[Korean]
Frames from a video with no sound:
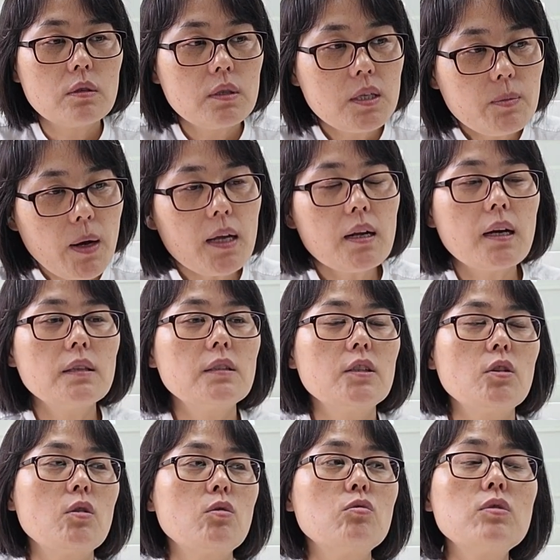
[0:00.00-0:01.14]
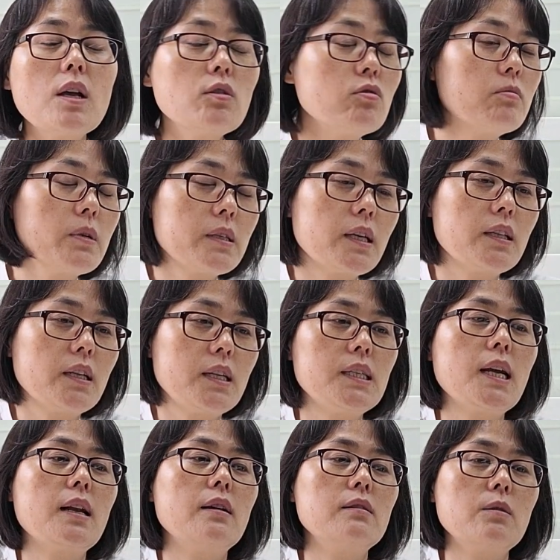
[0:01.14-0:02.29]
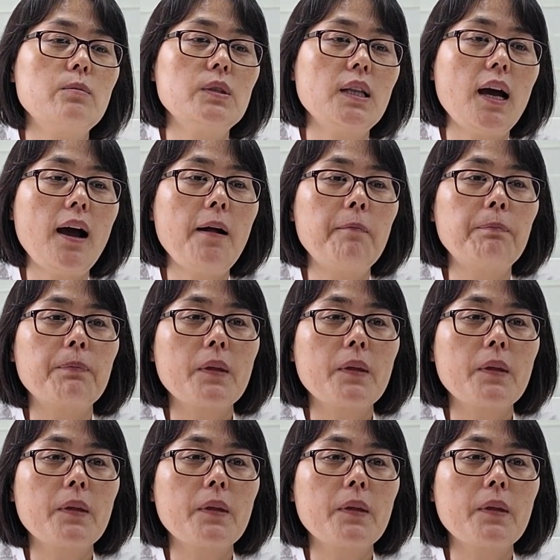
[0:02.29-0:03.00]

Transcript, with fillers: 이방인 같은 경우는 우상숭배자들이잖아요, 전부 다.